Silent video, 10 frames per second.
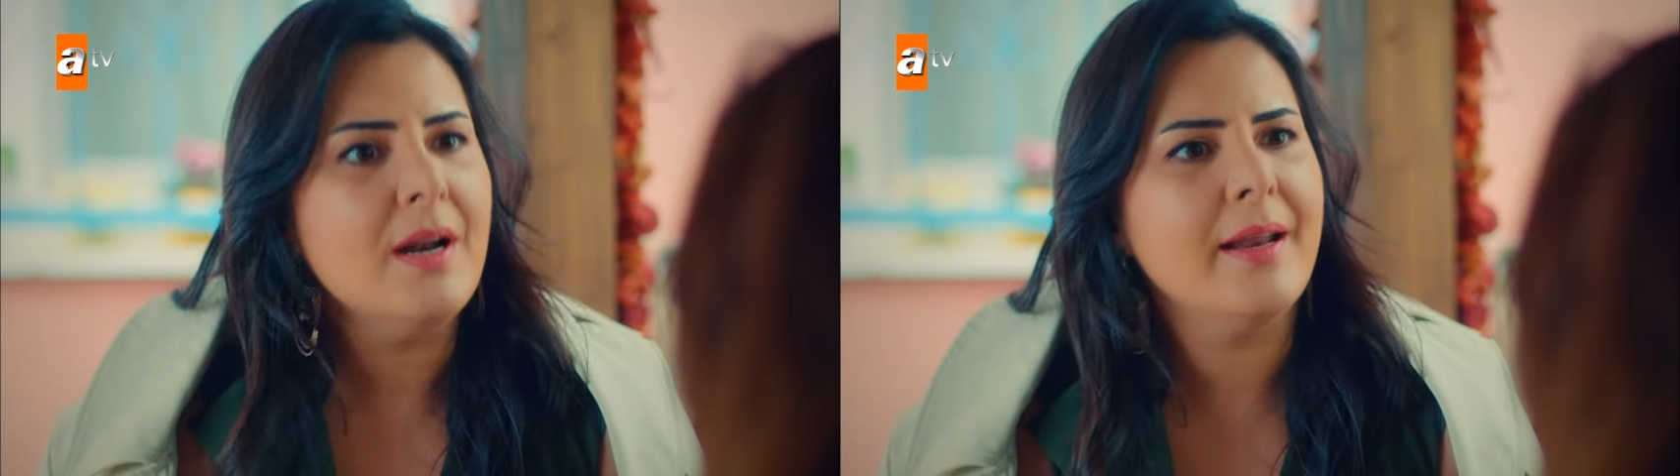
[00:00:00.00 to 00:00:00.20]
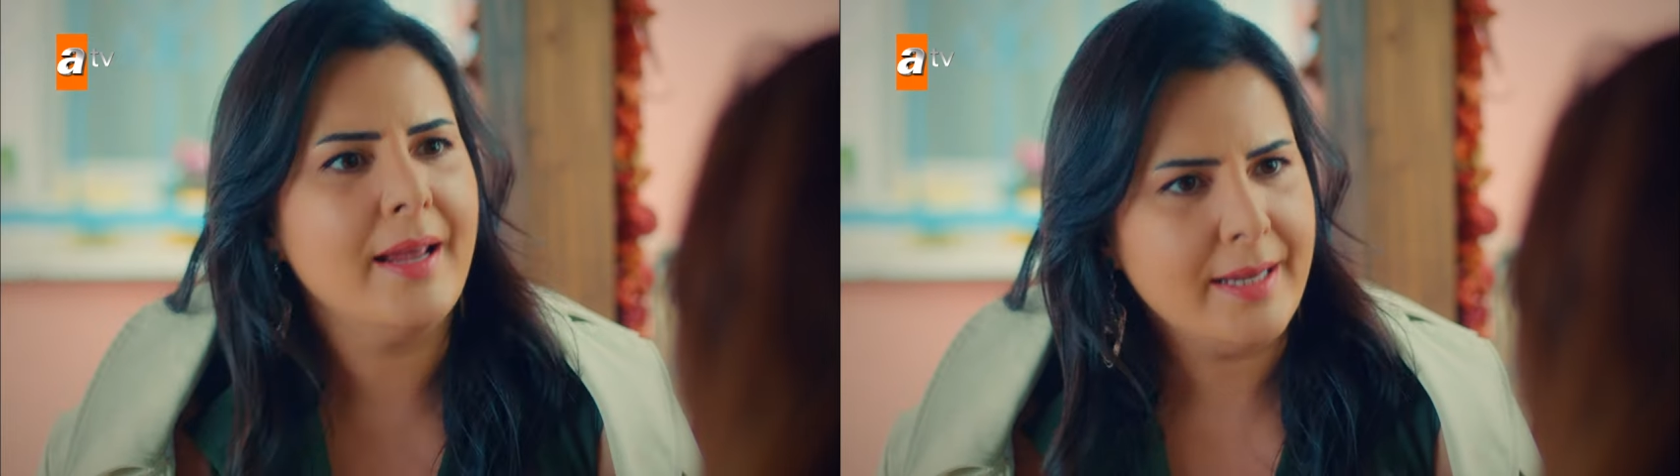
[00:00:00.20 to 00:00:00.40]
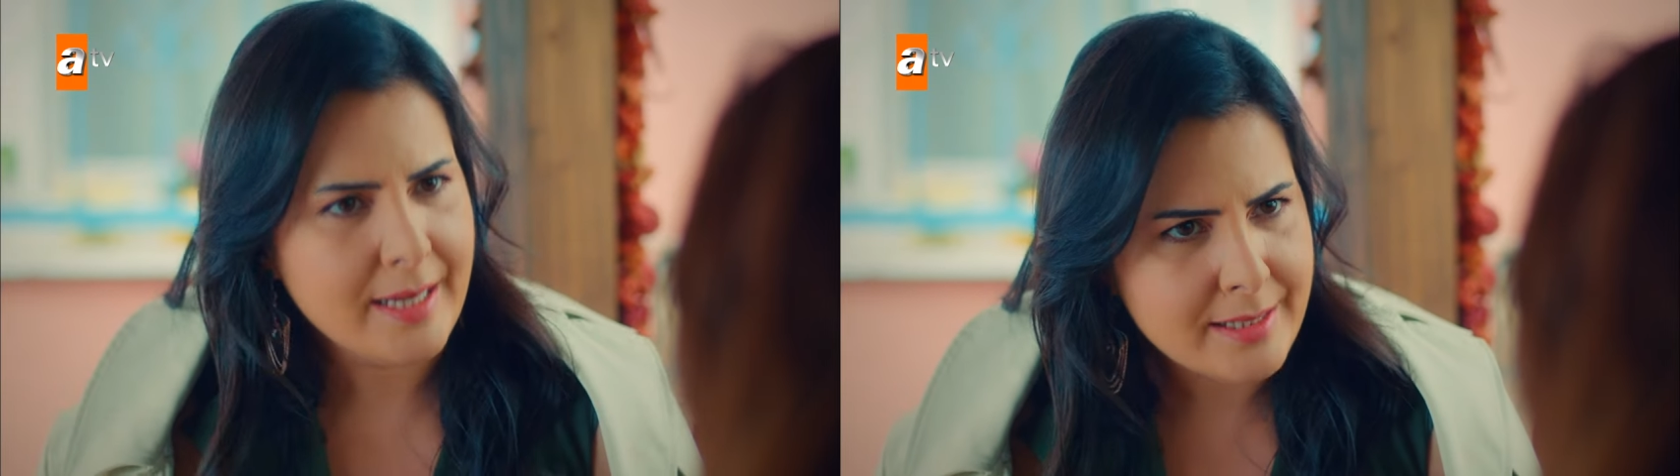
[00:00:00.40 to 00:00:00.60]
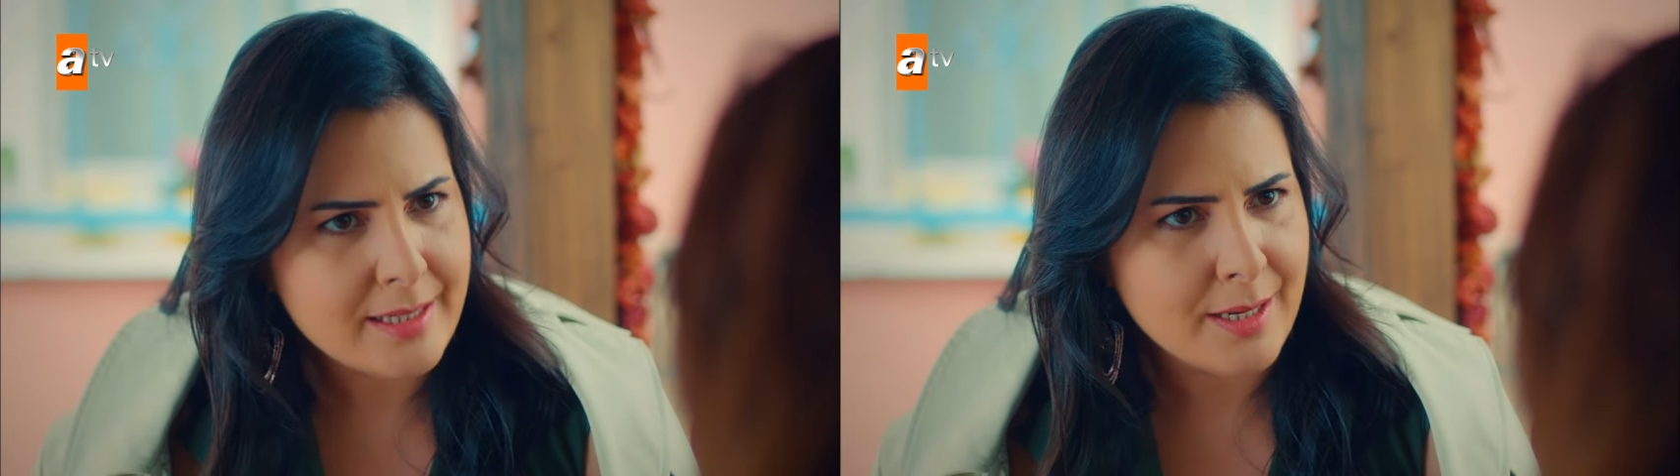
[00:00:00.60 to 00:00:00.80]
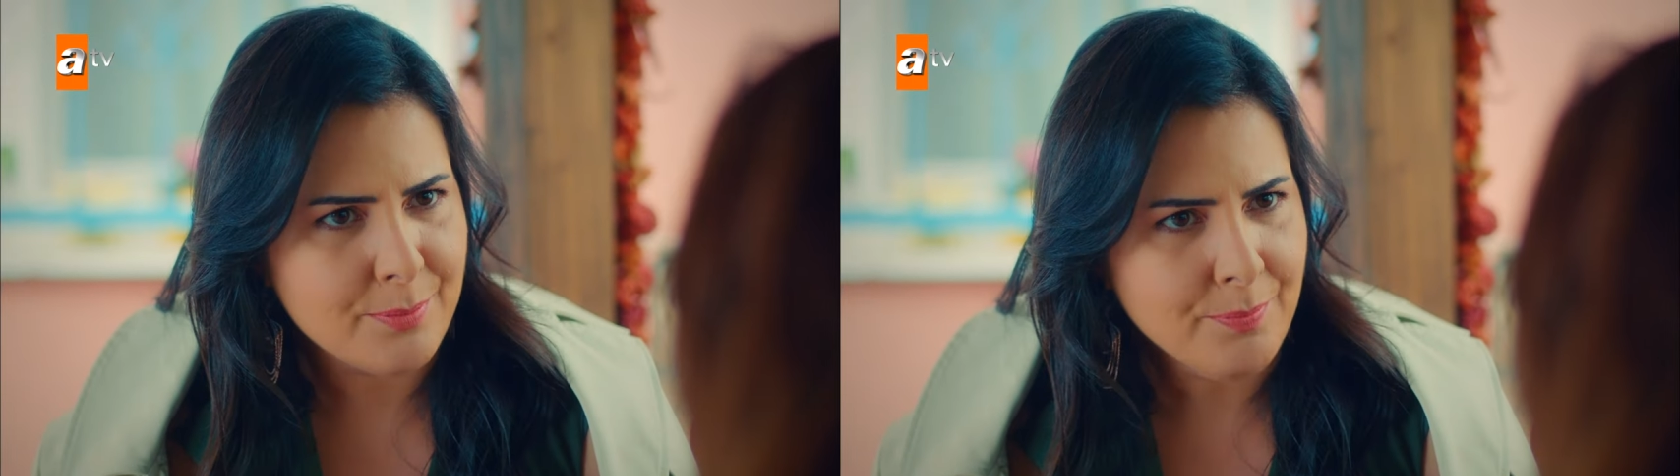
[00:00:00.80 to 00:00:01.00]
bir araya
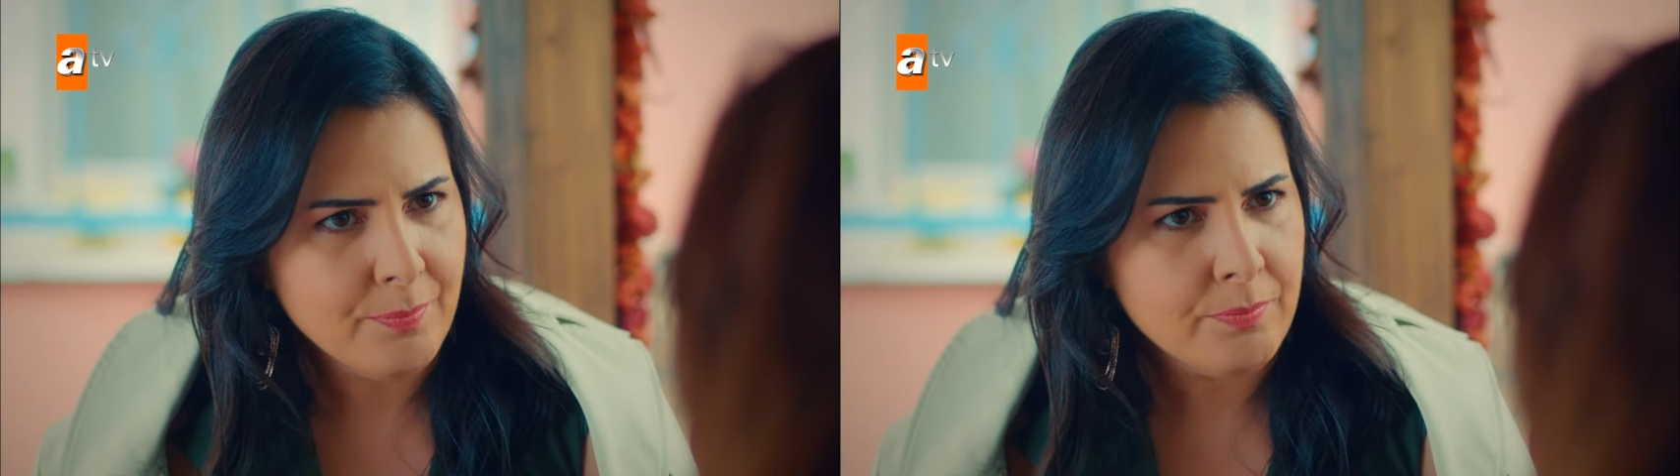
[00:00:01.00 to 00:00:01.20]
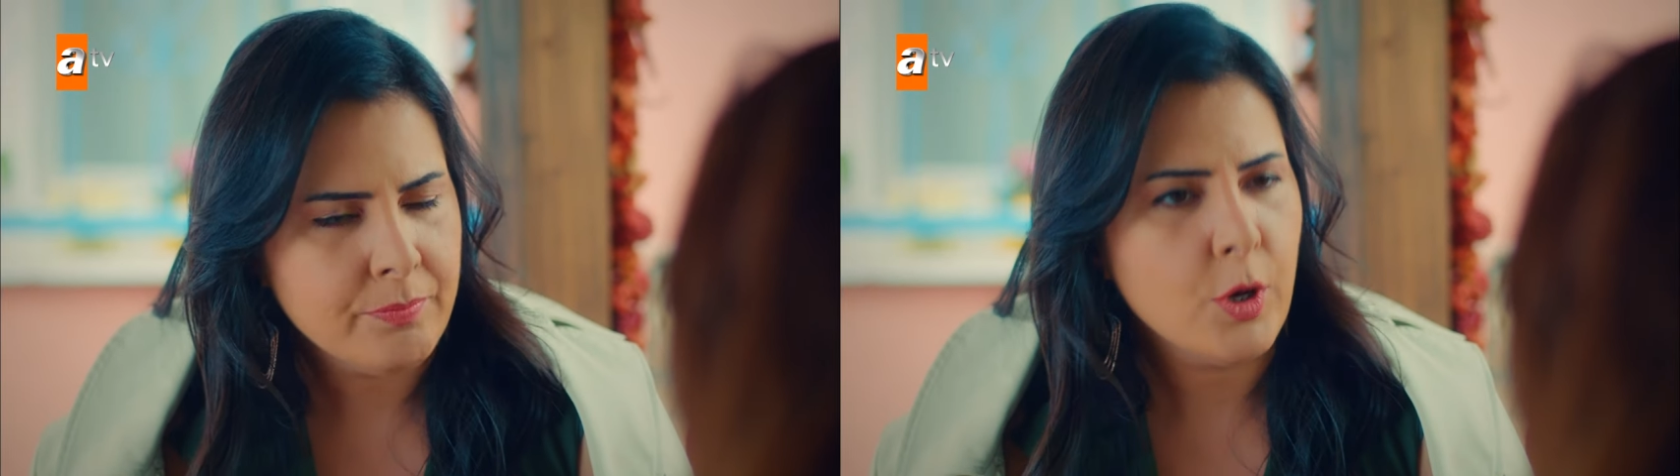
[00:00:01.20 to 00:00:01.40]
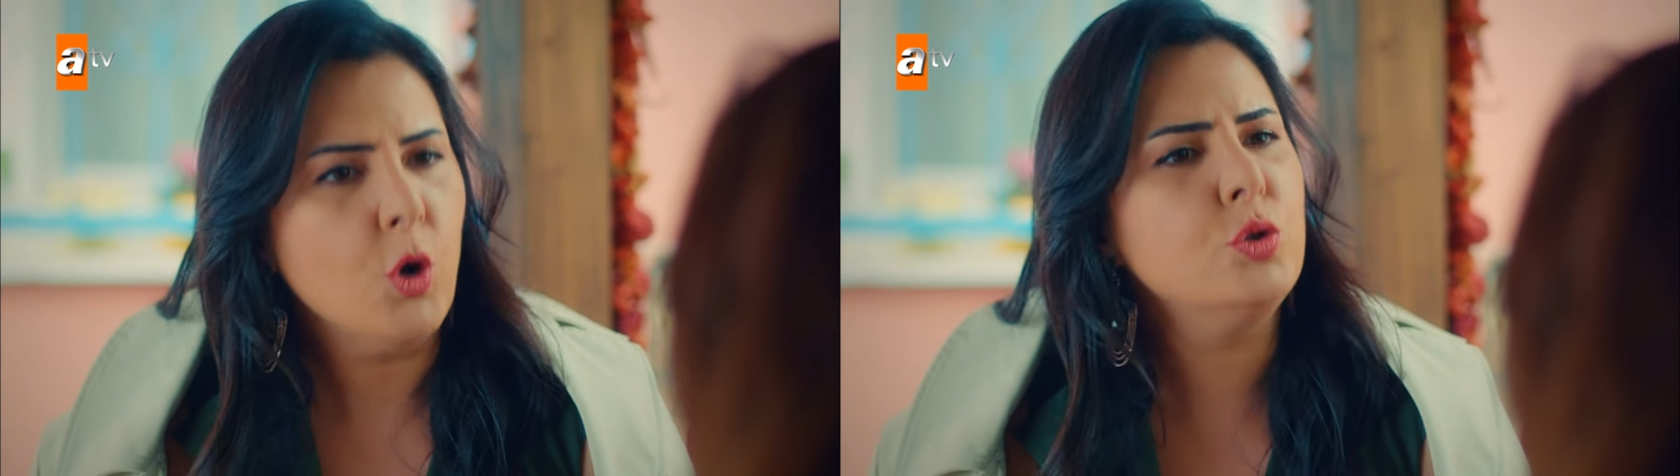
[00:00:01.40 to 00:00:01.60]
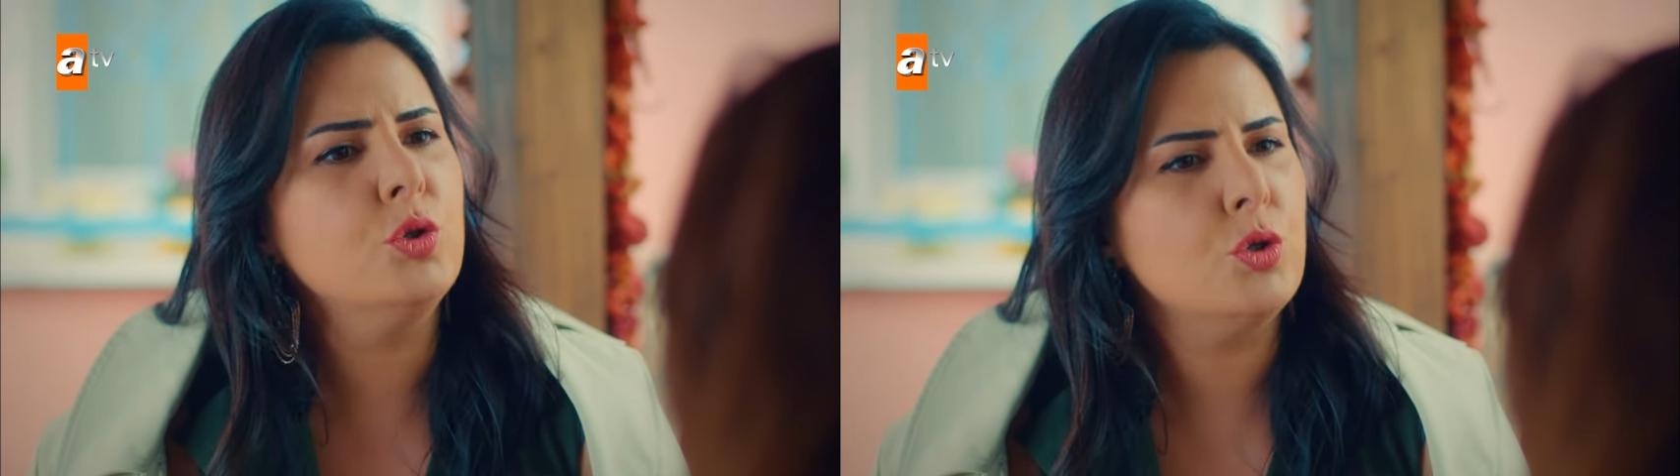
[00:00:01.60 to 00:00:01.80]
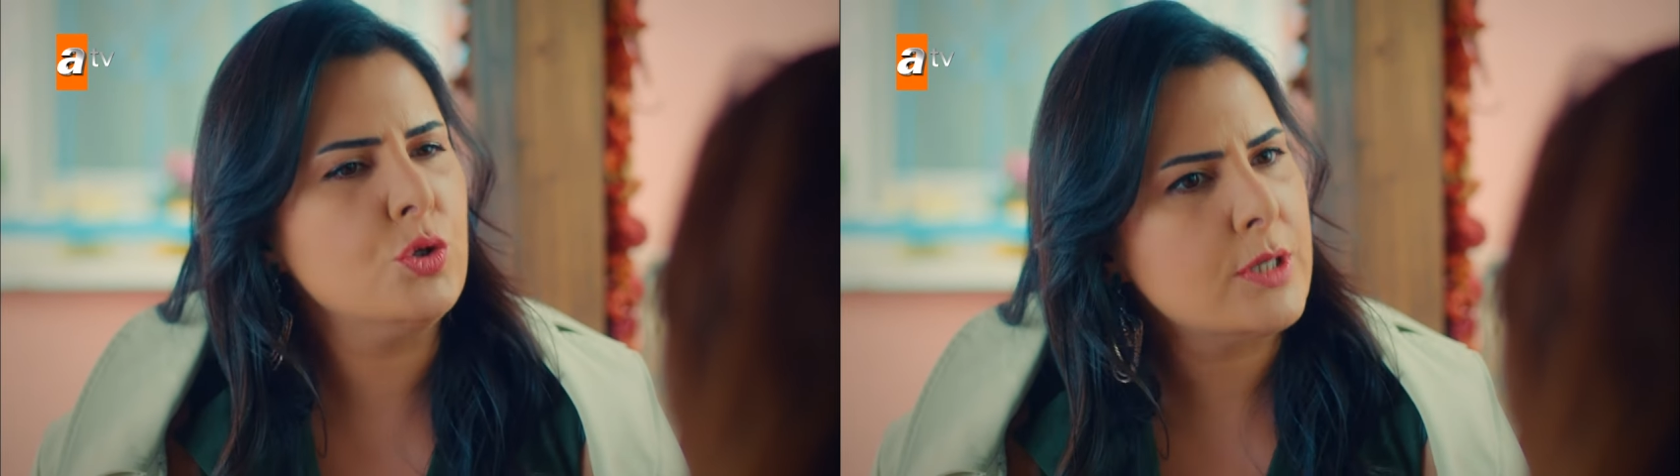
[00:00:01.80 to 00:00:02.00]
getireyim.
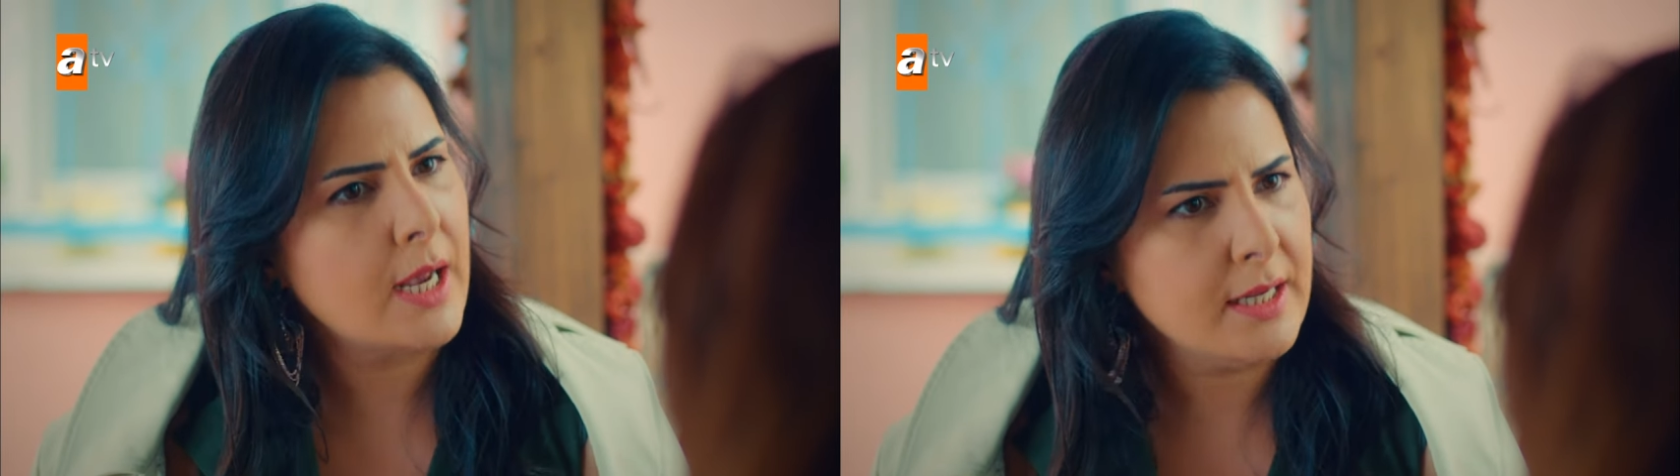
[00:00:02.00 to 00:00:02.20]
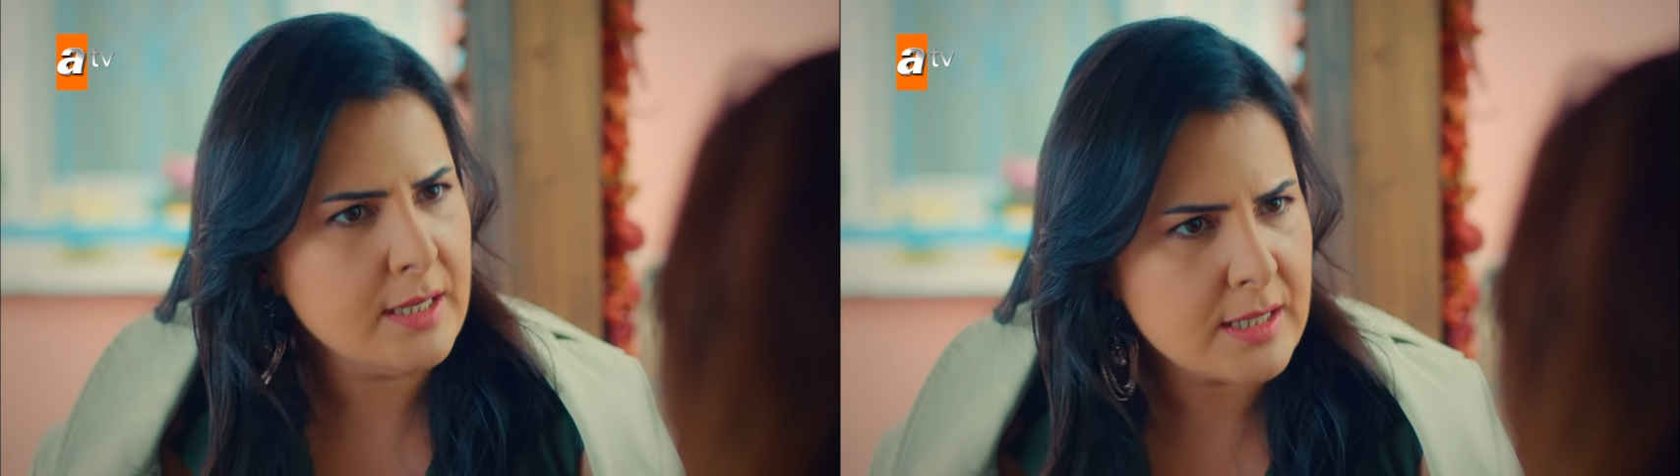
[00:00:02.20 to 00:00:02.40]
Oturun sakin